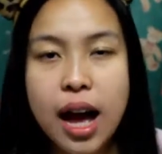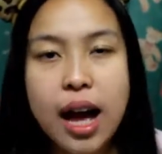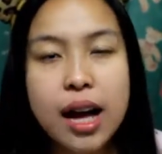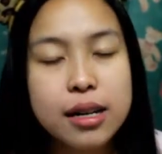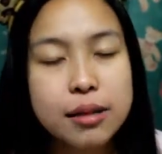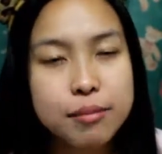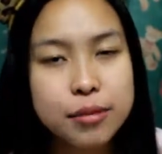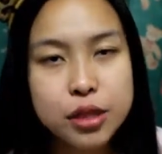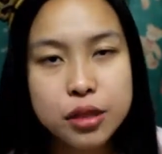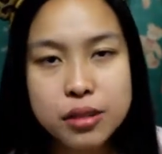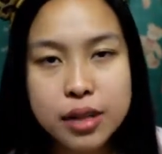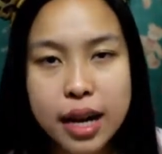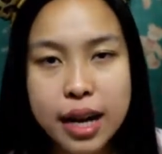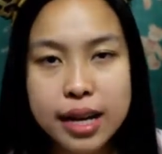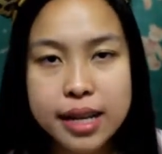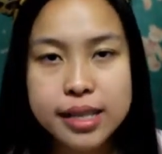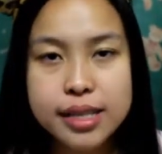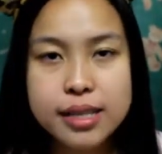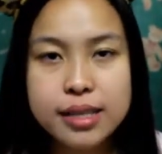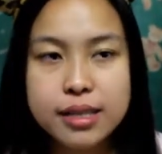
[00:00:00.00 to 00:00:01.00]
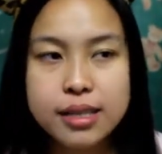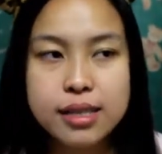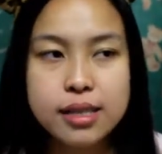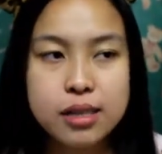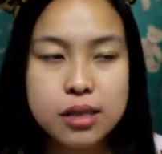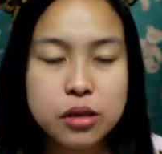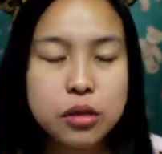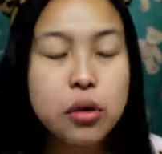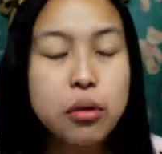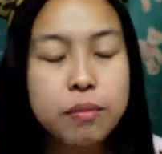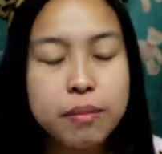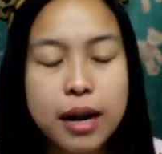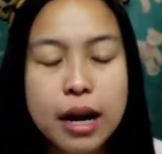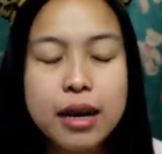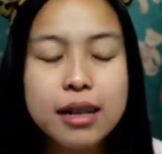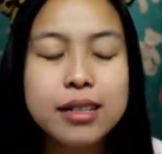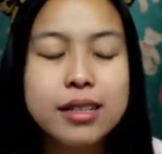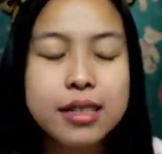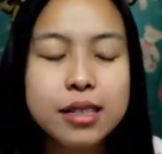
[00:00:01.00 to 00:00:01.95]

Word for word: Alam niyo guys, sobrang,